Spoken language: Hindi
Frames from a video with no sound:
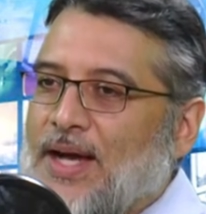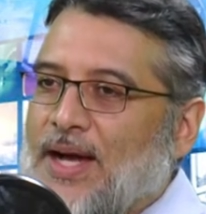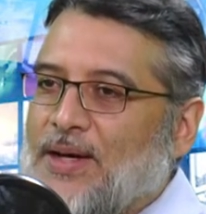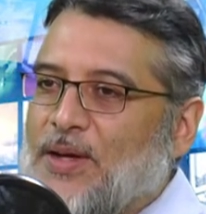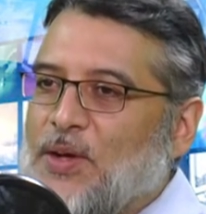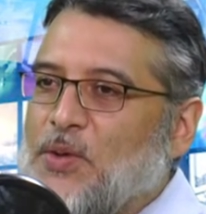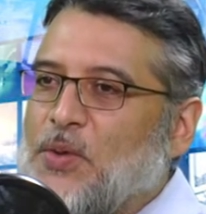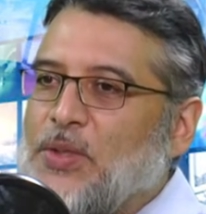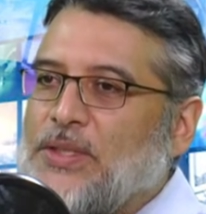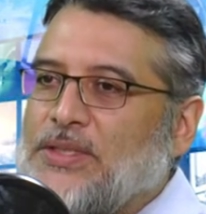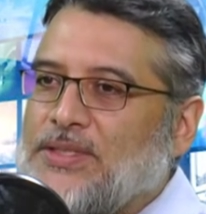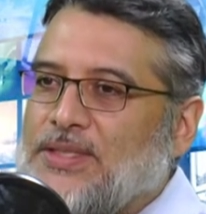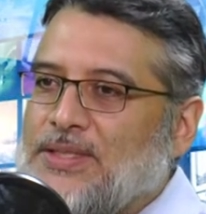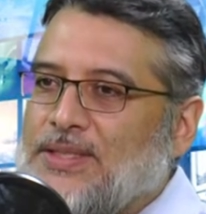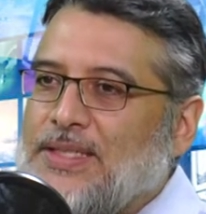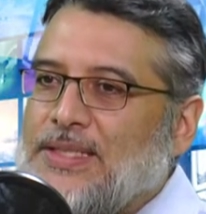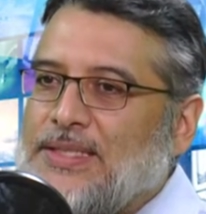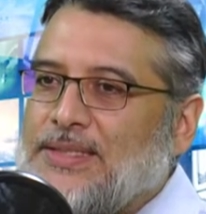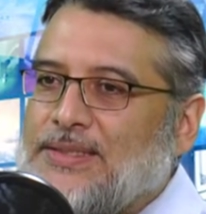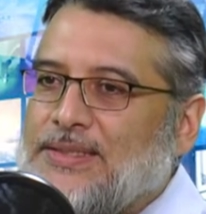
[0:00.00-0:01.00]
अगर कोई
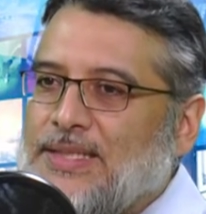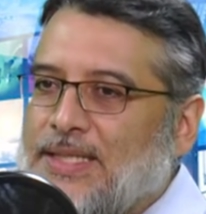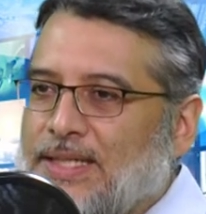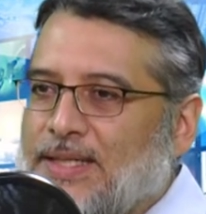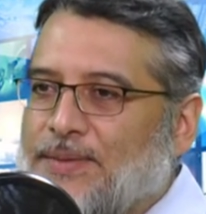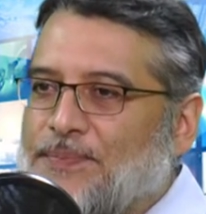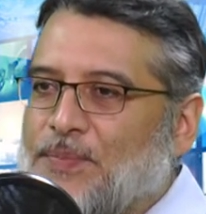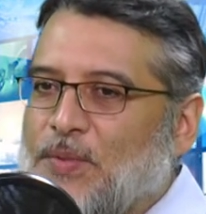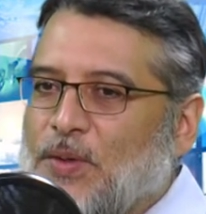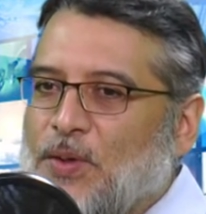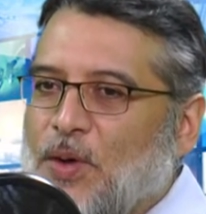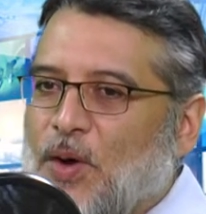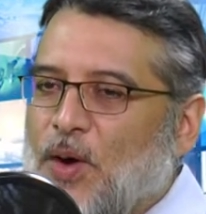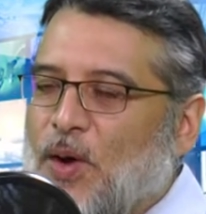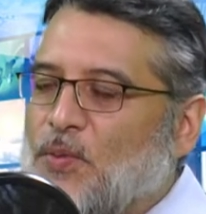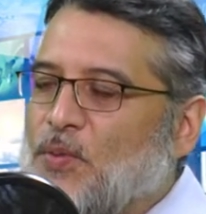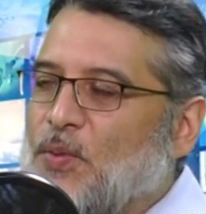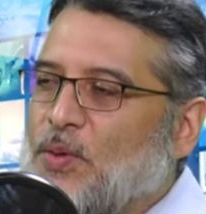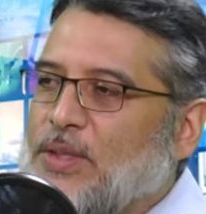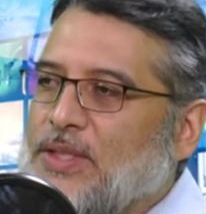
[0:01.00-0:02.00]
जर्नलिस्ट है
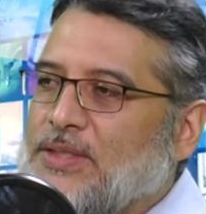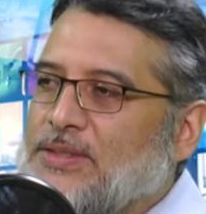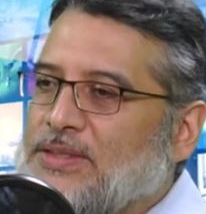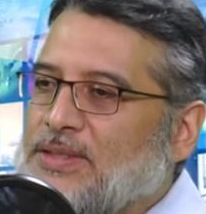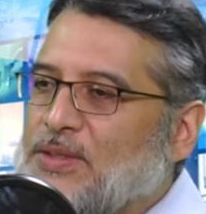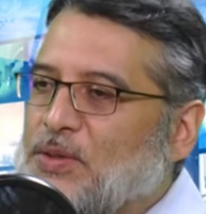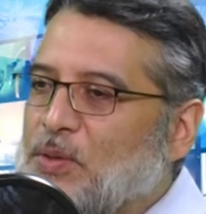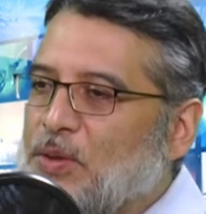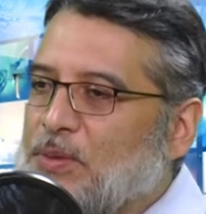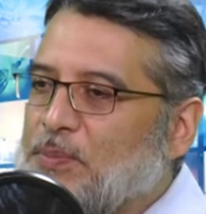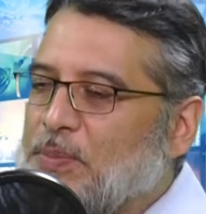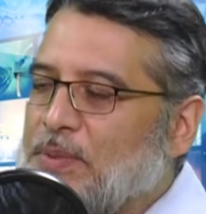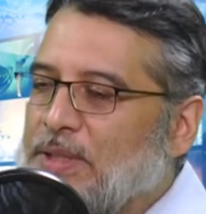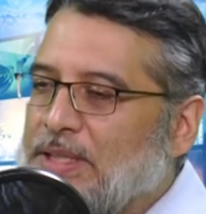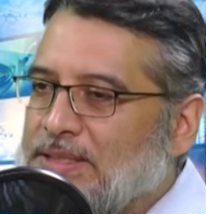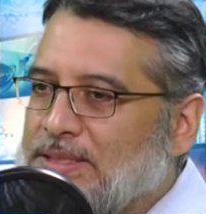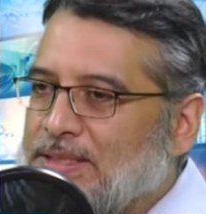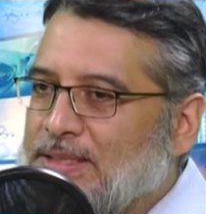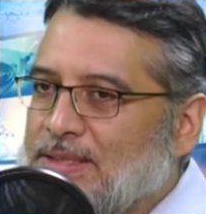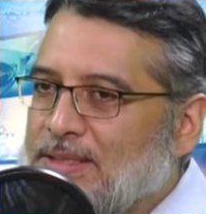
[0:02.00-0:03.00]
और वो किसी
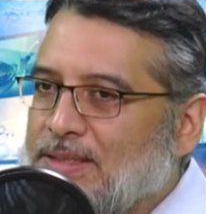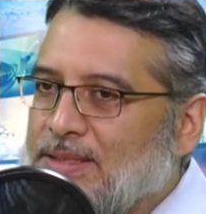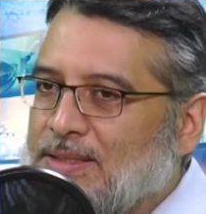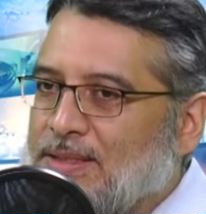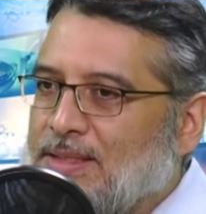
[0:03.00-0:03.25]
कॉरपोरेशन